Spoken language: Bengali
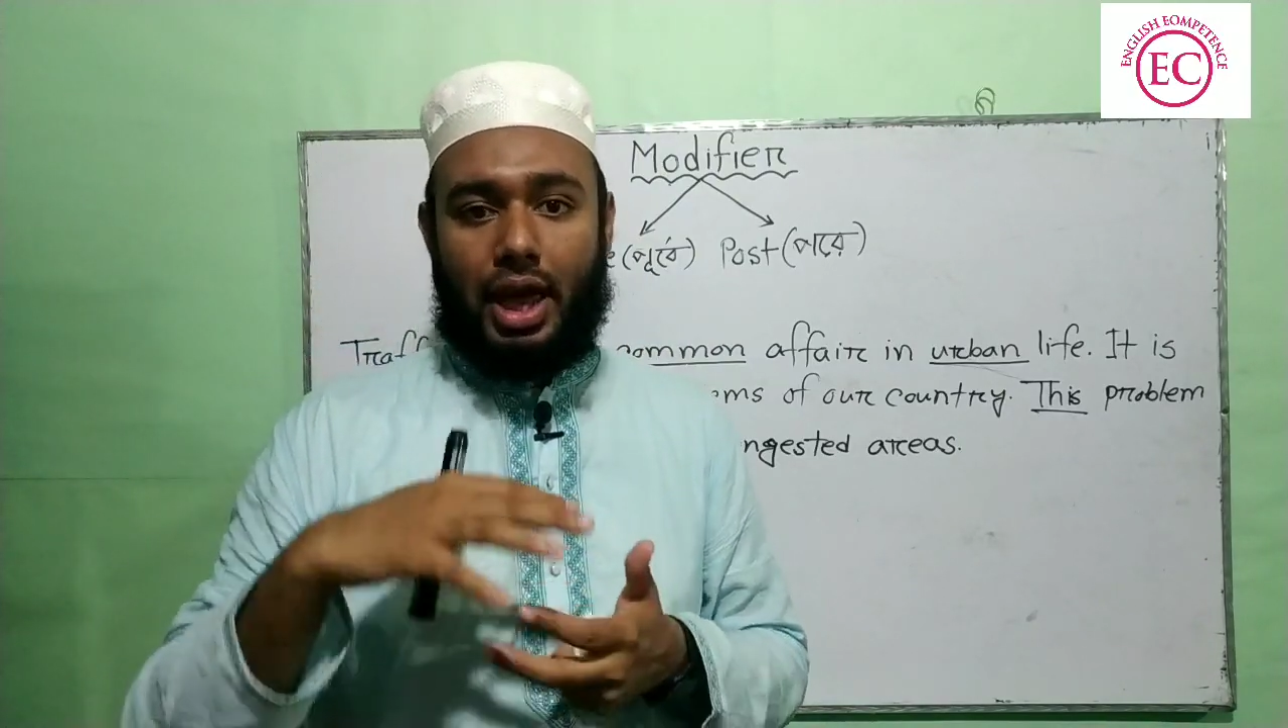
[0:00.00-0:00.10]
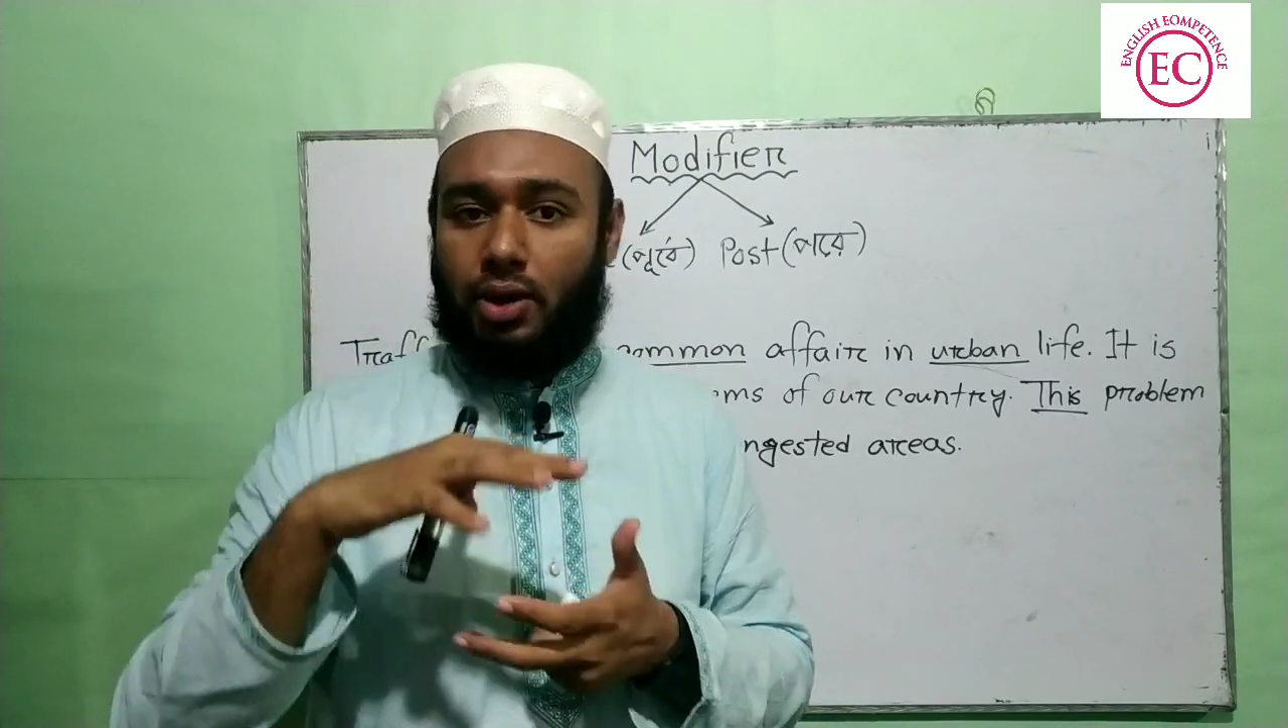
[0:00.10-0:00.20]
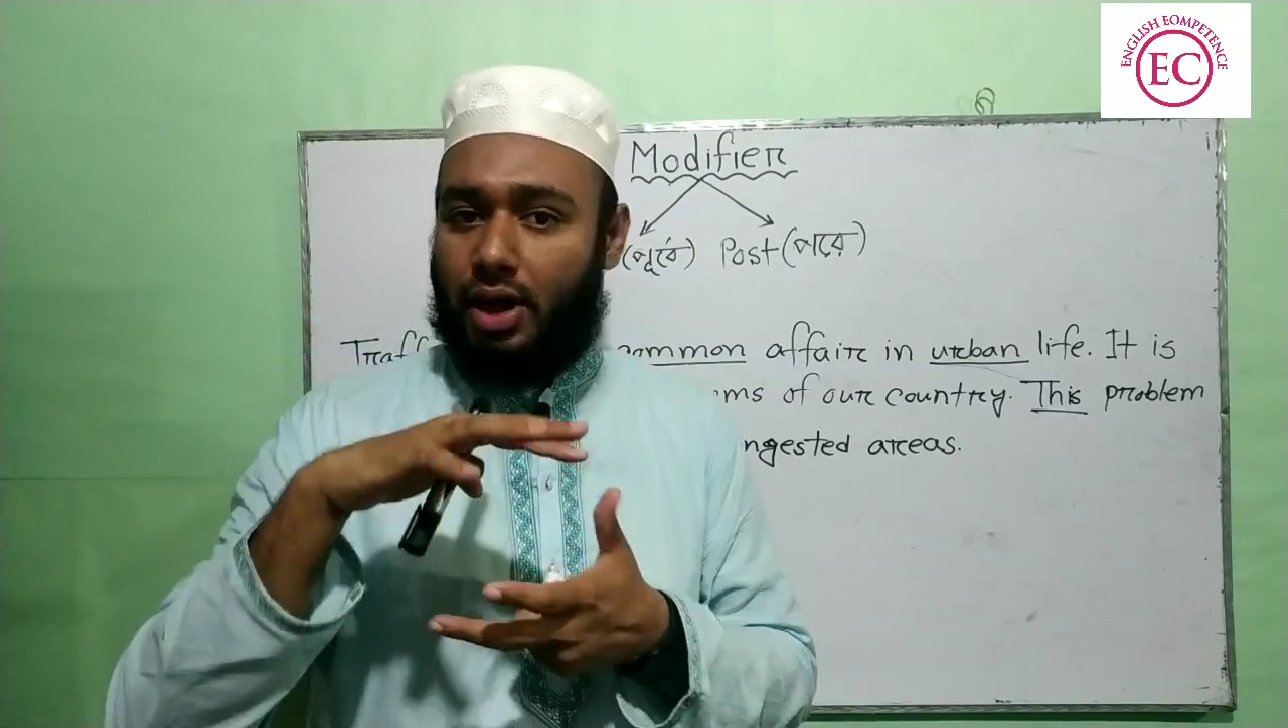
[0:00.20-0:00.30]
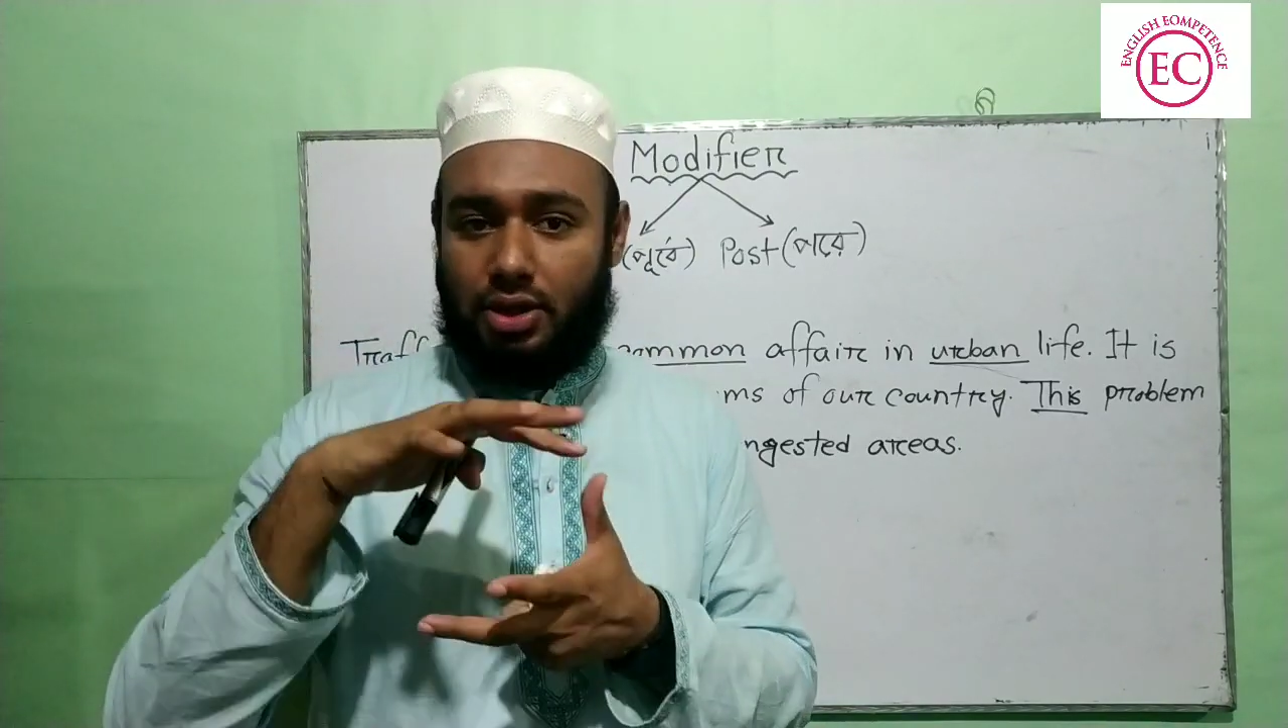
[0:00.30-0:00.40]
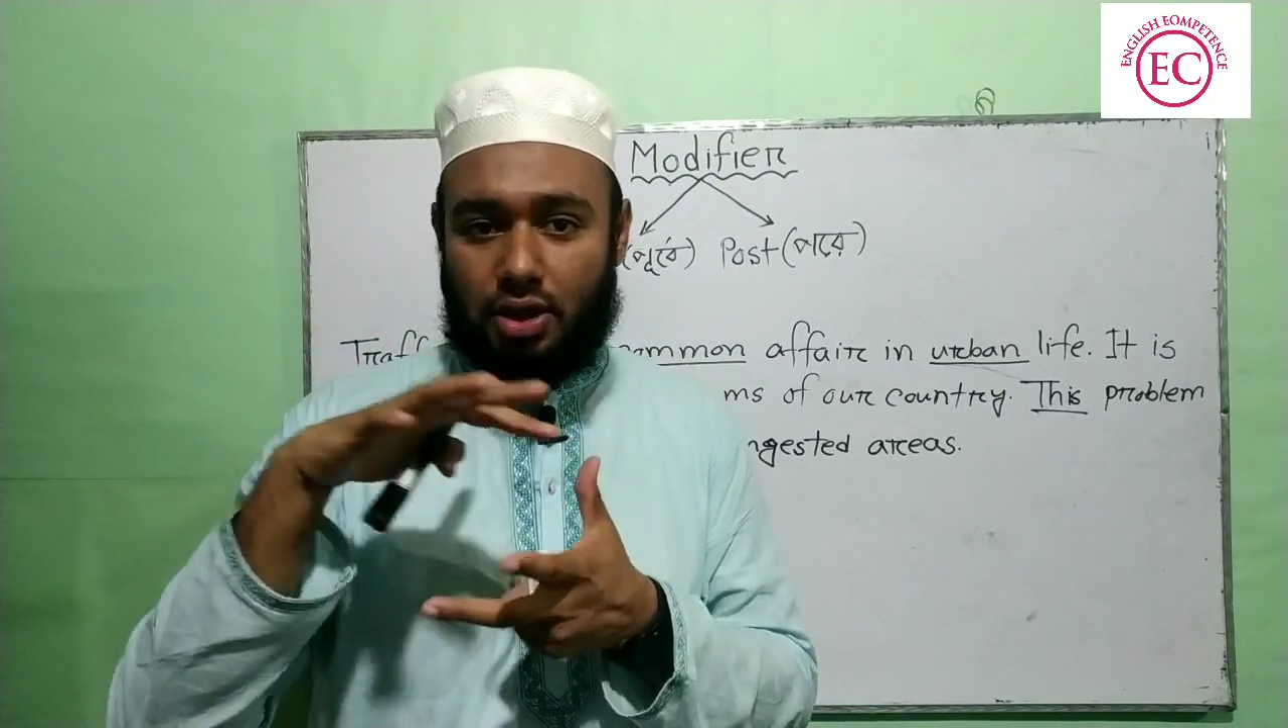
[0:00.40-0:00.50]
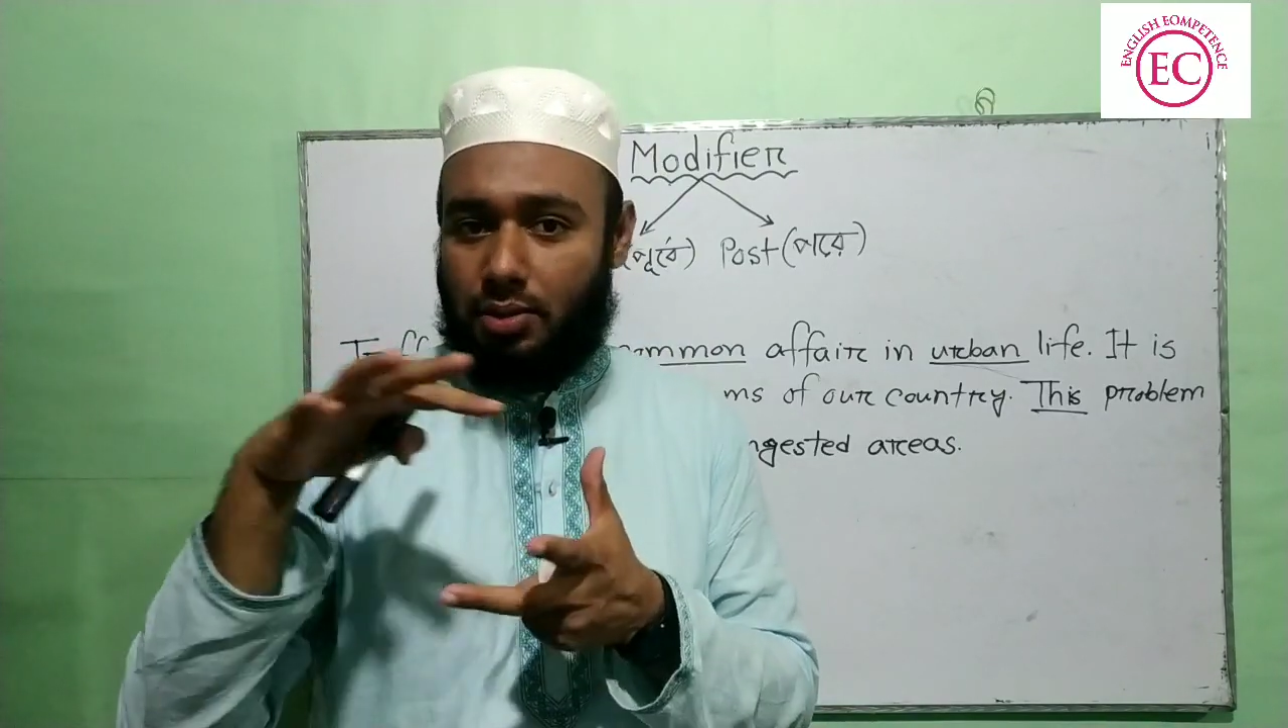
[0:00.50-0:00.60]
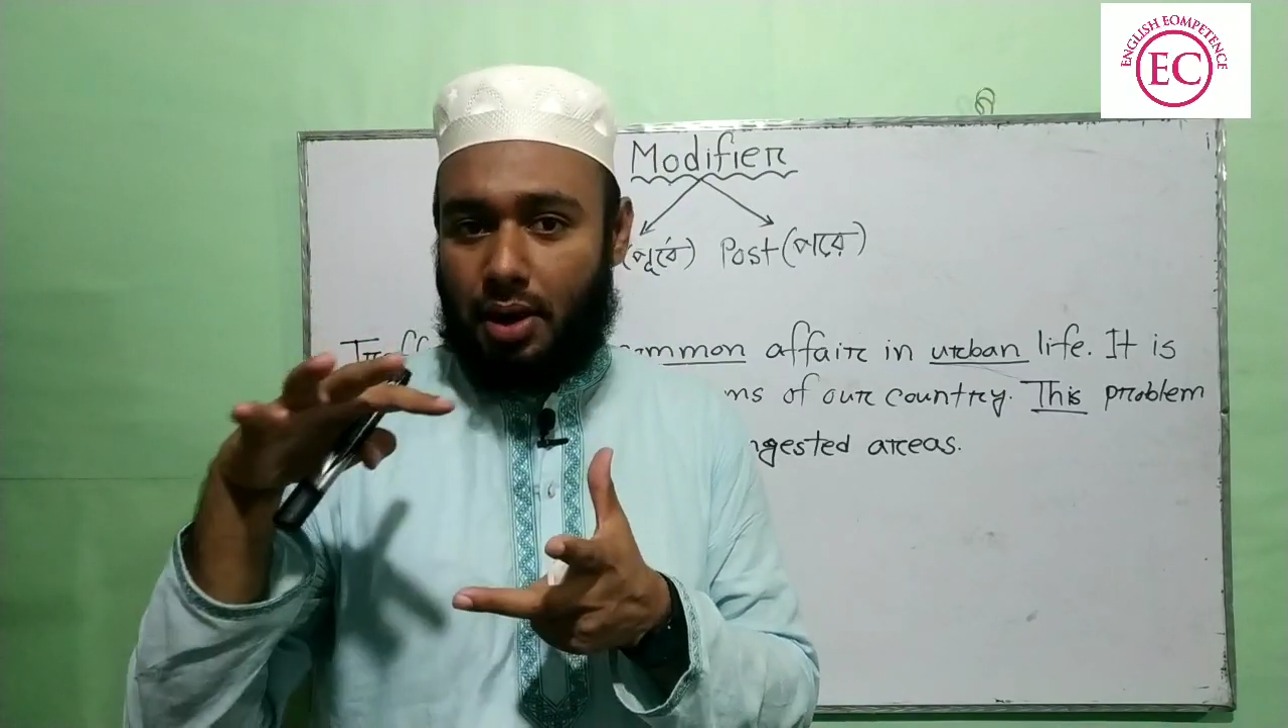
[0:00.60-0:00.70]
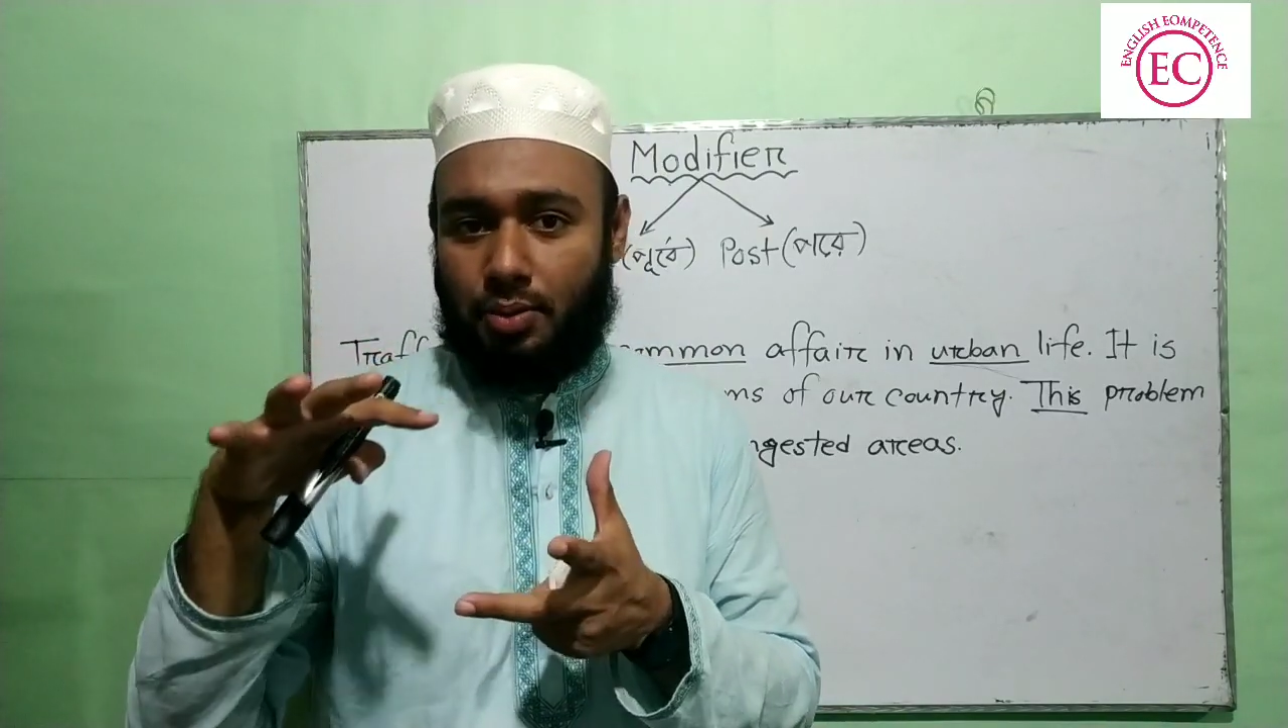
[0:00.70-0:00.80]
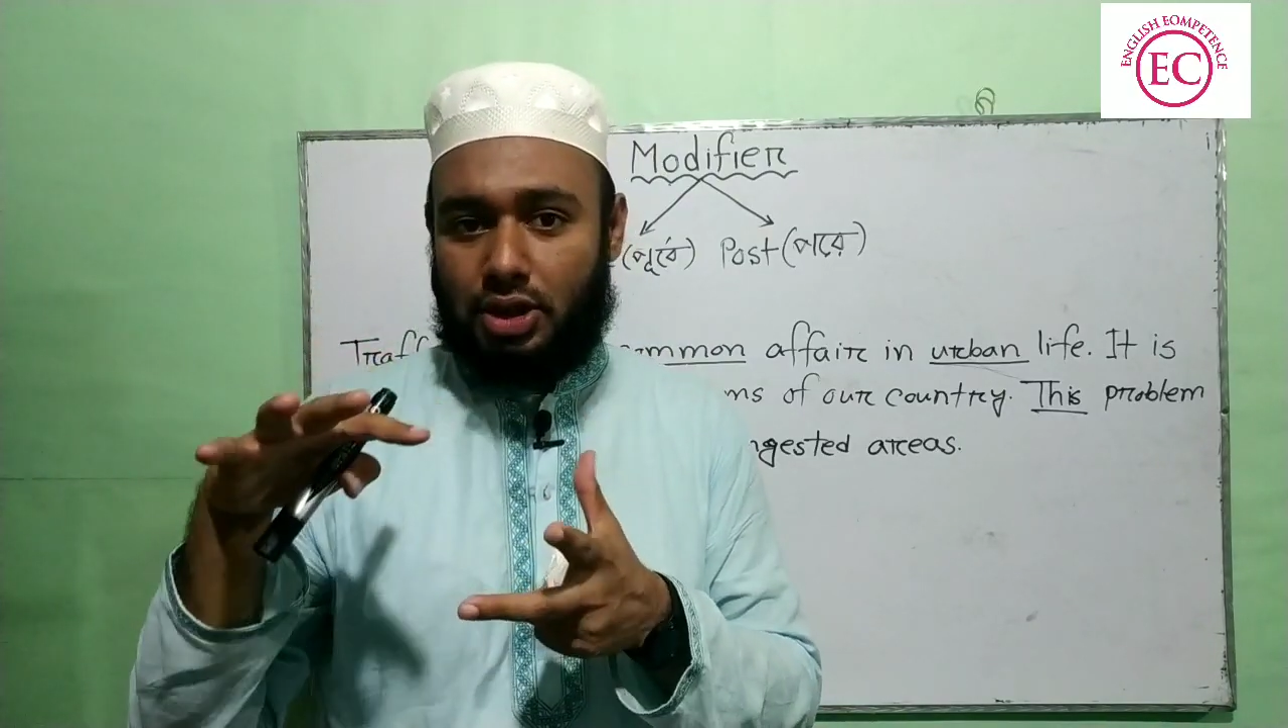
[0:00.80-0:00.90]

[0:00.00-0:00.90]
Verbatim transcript: এগুলো যদি তোমরা